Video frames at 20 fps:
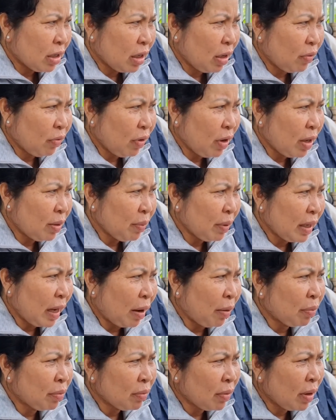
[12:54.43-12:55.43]
rồi phơi mới
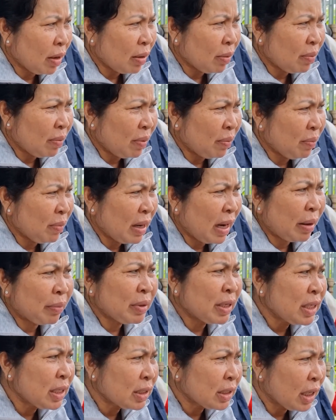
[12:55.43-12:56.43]
không là mình làm
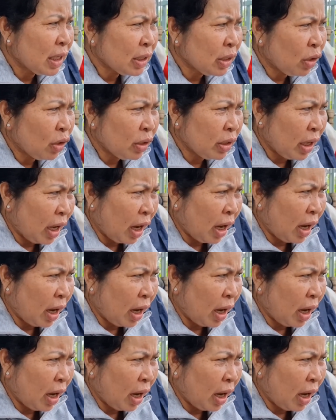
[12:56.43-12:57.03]
nước đi cho nó dễ